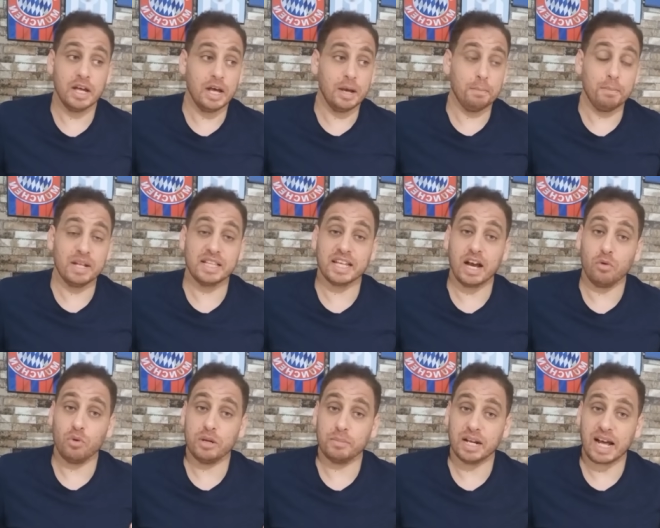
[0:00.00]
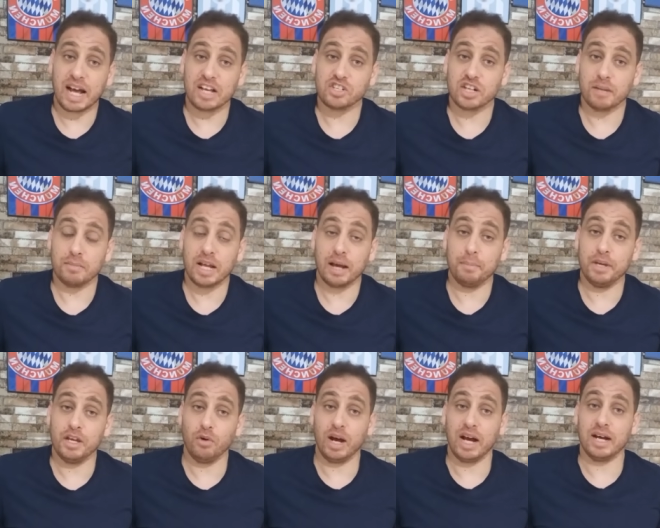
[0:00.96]
متكون من 10
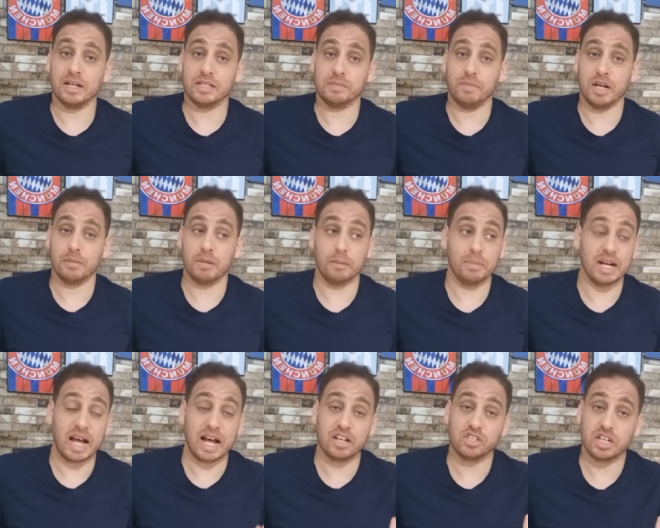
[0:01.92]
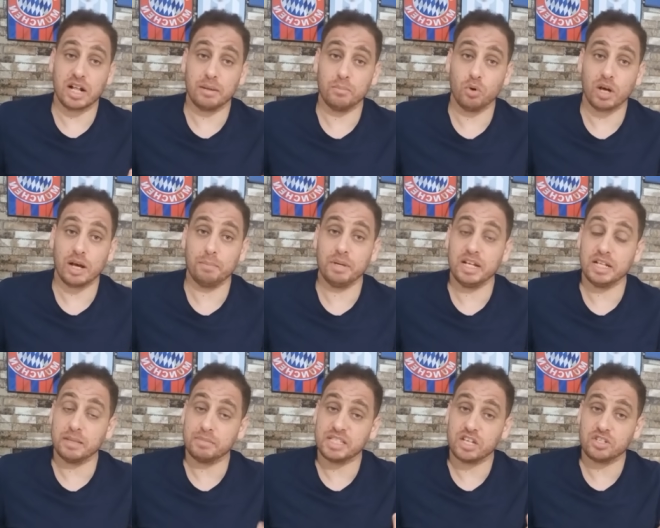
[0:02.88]
ملاعبية وحارس مرمى من 10
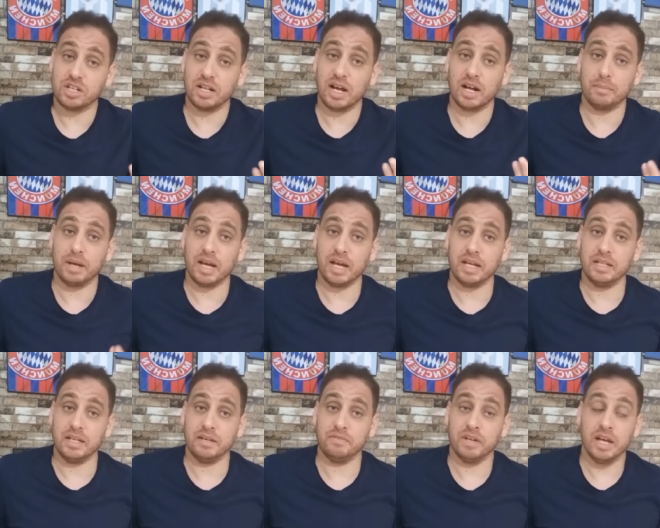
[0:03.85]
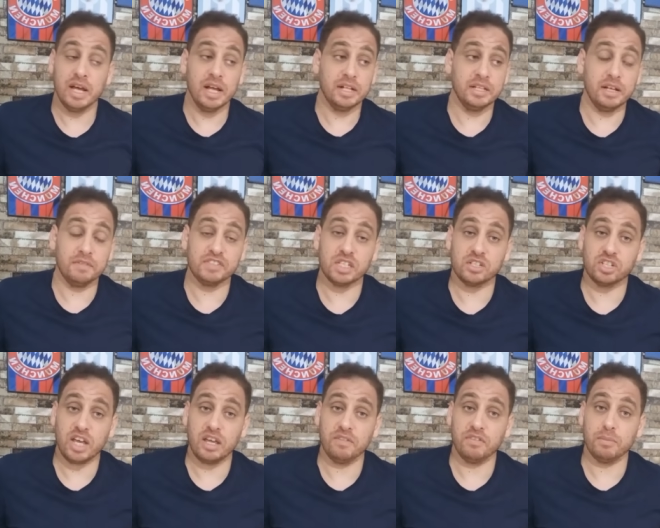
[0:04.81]
مقابلات مسجل أربع أهداف نفس
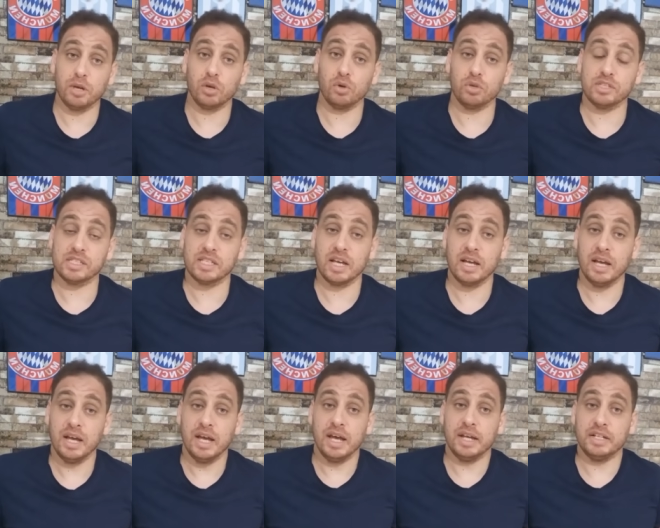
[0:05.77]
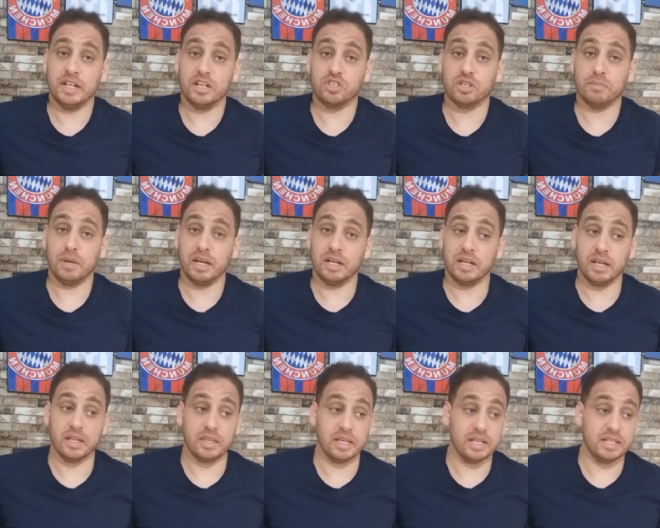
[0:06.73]
الشيء فيما يخص النجم
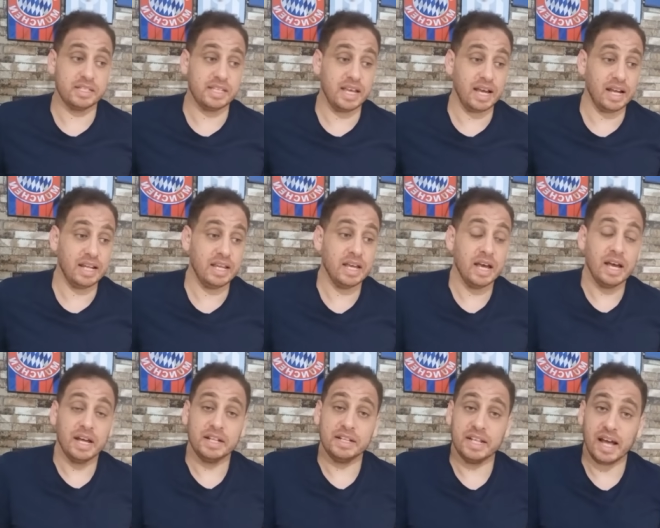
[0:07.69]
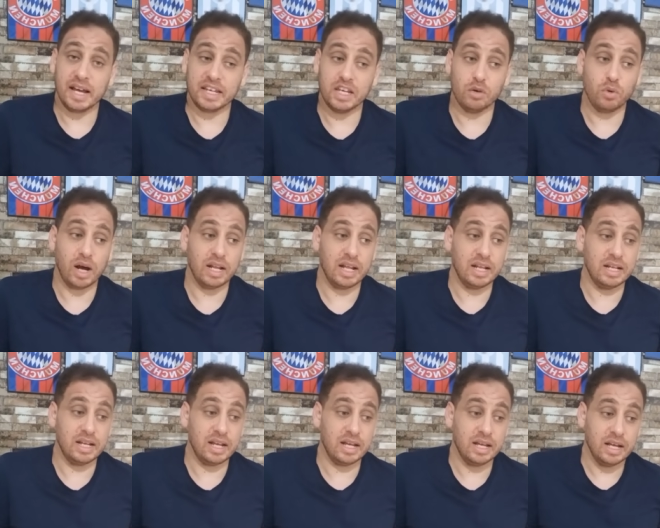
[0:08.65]
الرياضي الساحلي نحكيو على
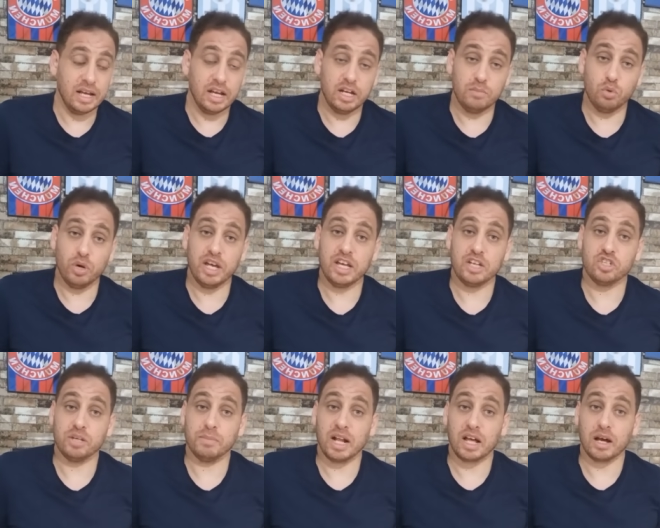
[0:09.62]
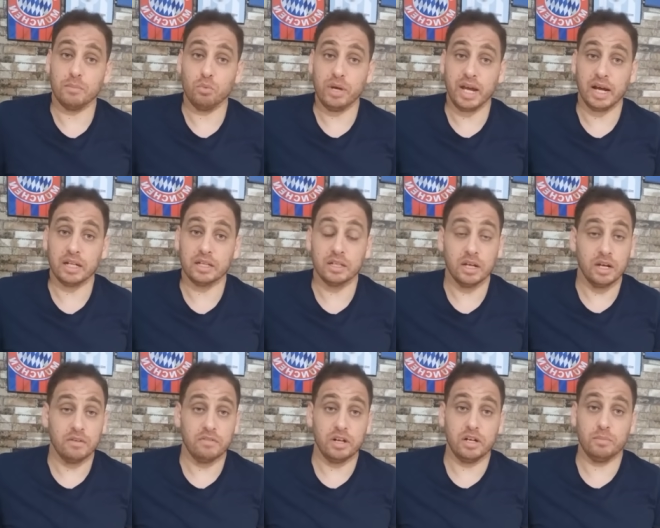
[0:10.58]
المهاجم رقم واحد
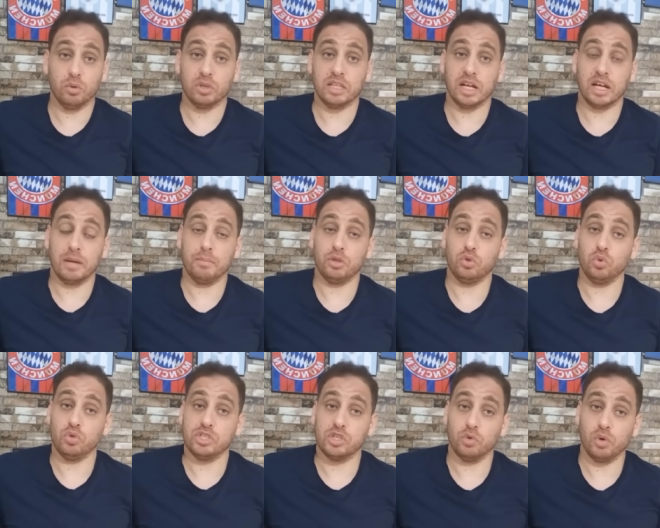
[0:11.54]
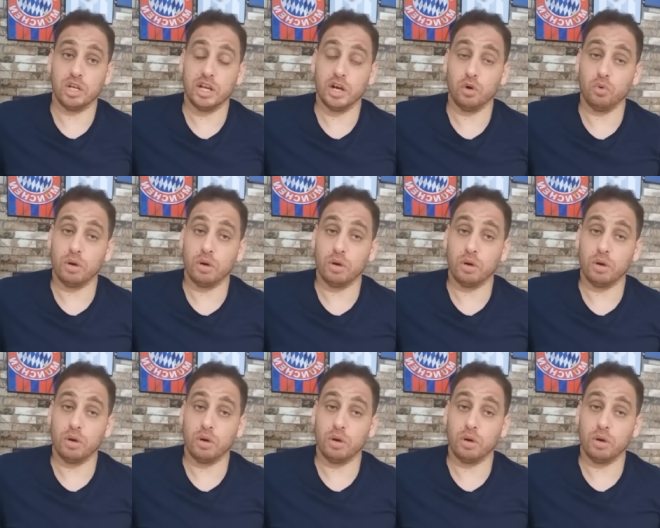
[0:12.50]
في المنتخب التونسي واللي هو